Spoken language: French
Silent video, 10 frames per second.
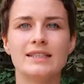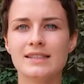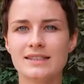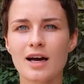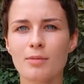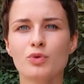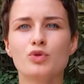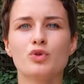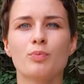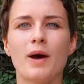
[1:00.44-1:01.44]
Et ces arbres ne
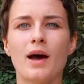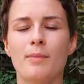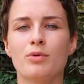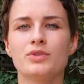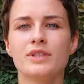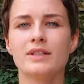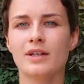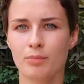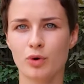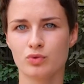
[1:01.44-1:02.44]
sont pas à planter
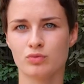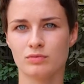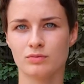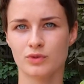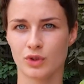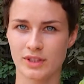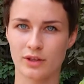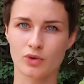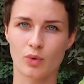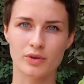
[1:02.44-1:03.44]
n'importe où. Dans un
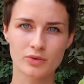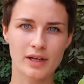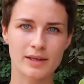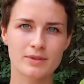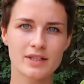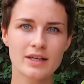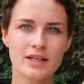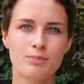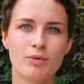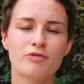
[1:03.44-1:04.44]
endroit non adapté,
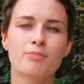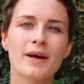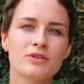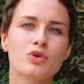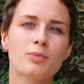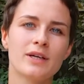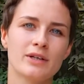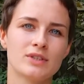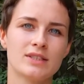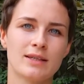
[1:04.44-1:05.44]
ils peuvent perturber
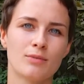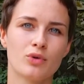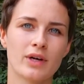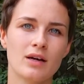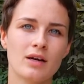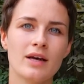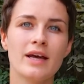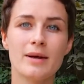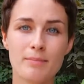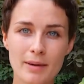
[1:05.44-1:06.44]
l'écosystème local
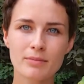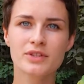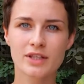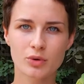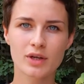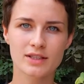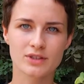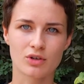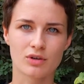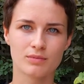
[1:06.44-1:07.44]
et même détruire les
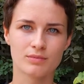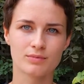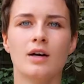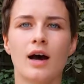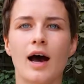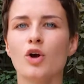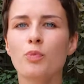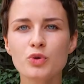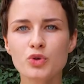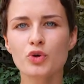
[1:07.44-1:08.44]
sols. Alors
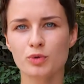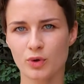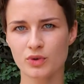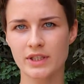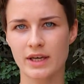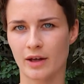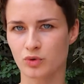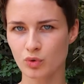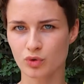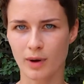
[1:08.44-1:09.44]
plutôt que de planter à
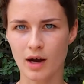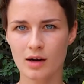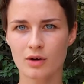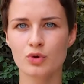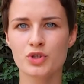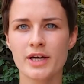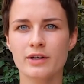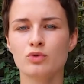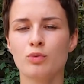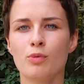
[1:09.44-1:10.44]
tour de bras, le
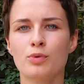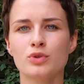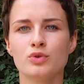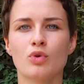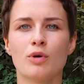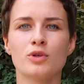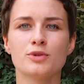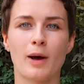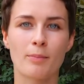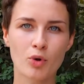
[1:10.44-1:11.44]
GIEC nous propose qu'on commence
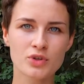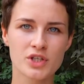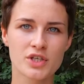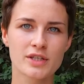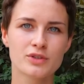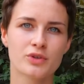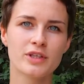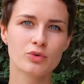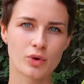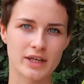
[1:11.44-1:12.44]
par protéger ce qu'il nous